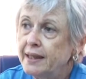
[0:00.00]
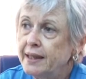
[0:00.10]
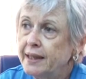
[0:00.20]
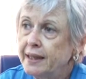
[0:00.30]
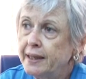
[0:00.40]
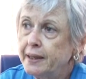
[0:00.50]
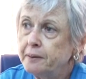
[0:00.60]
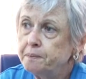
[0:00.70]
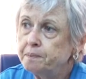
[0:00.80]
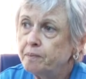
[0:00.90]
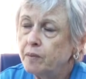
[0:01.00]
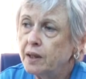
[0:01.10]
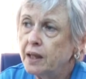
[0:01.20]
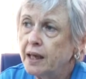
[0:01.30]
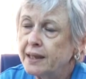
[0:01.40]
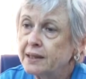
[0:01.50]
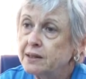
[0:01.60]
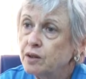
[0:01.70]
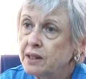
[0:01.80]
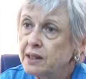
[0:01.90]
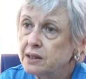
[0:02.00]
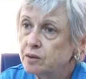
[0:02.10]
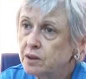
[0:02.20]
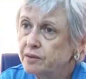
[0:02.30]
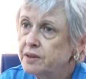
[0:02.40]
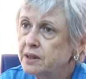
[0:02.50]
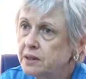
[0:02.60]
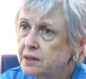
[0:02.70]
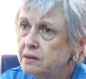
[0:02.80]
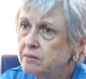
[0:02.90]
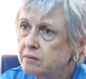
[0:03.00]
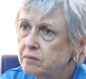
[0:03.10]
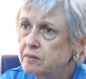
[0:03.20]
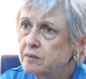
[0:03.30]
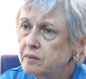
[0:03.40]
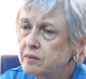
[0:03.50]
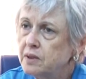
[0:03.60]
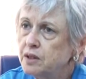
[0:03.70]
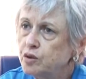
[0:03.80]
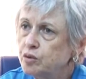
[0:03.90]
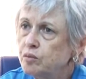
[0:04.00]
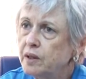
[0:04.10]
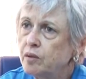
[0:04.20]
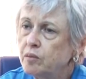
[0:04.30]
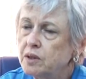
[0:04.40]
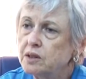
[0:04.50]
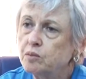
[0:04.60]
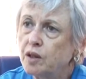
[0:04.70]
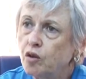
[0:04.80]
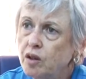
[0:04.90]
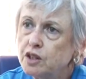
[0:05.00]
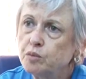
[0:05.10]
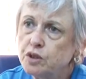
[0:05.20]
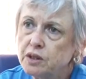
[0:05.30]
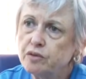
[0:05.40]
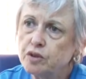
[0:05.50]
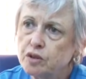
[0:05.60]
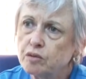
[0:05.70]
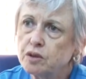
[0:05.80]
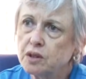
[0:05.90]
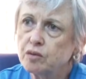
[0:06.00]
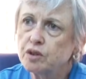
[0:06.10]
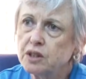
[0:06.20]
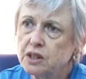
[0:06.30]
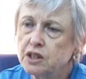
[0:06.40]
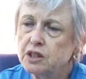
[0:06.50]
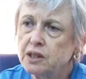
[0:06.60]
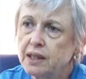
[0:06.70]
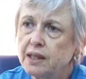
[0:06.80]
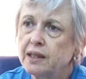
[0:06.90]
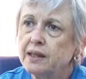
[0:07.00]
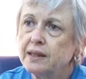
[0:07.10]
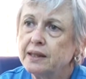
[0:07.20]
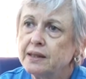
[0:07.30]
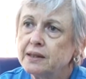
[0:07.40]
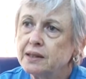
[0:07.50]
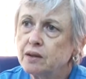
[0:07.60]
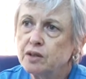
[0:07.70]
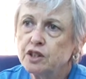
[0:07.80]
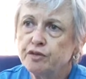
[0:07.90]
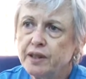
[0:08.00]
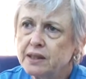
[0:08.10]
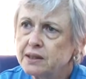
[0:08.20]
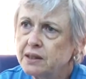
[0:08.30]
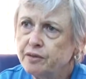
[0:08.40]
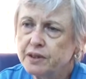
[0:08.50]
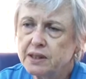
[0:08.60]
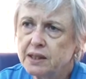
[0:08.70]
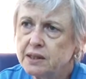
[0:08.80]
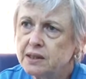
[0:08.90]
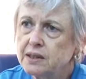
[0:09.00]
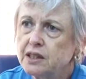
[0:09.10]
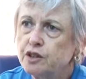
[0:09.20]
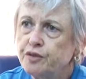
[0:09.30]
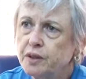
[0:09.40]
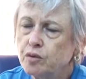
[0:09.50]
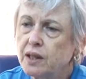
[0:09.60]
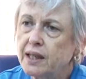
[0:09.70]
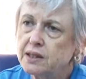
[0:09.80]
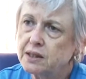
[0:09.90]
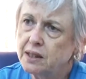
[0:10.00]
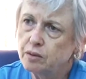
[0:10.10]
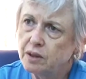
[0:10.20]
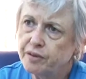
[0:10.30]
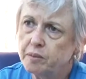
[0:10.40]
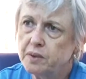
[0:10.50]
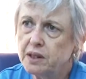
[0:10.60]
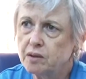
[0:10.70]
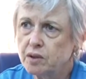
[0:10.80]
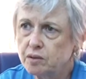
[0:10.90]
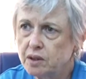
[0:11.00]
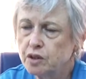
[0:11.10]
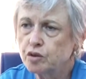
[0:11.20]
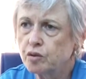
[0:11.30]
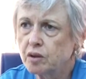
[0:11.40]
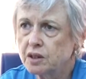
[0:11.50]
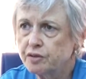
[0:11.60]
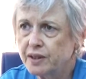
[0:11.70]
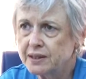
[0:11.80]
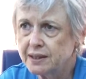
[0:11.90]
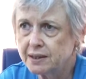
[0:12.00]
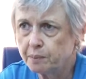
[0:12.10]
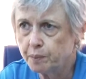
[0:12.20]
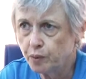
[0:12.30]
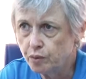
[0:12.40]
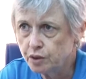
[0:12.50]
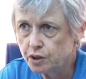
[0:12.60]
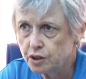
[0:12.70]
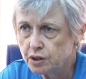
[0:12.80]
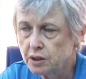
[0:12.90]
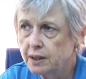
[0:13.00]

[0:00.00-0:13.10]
É, a questão da criança com deficiência, isso é um dos maiores motivos de exclusão hoje que a gente tem. São as diversas deficiências e a dificuldade, tanto da família quanto da escola, de fazer essa ponte